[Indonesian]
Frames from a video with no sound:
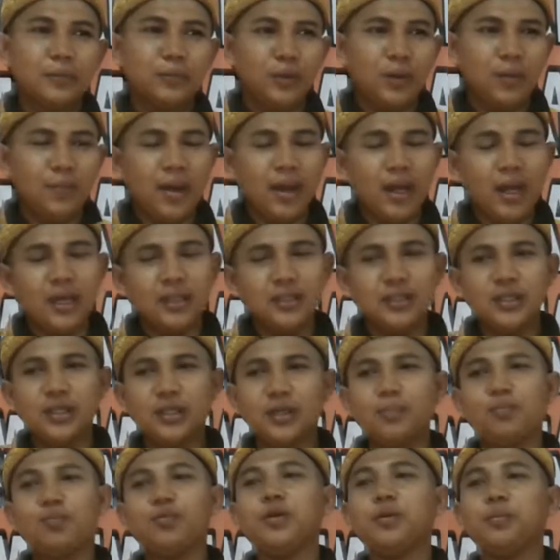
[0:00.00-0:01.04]
terima
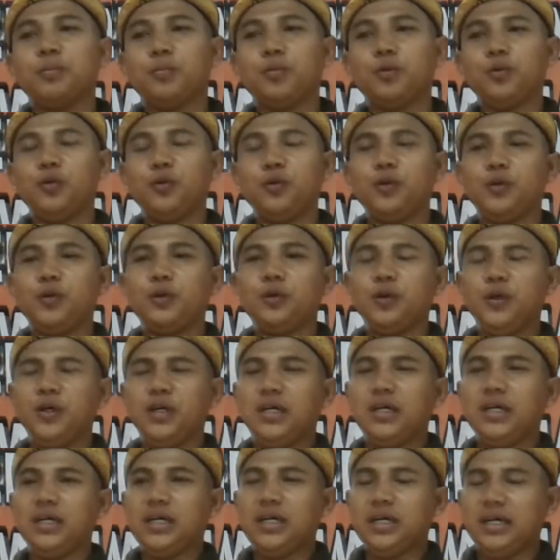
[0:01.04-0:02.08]
kasih ibu-ibu
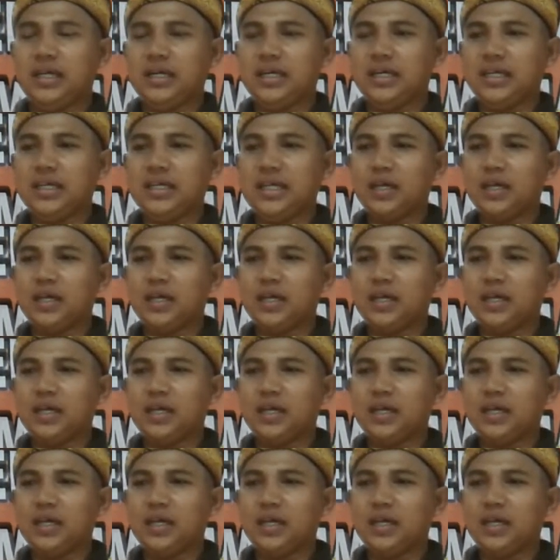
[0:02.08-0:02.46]
uh,